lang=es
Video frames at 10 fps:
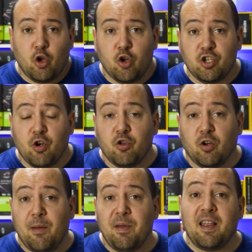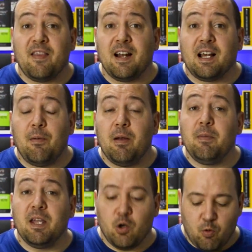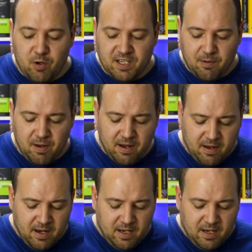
todo se controla mediante el cable micro USB.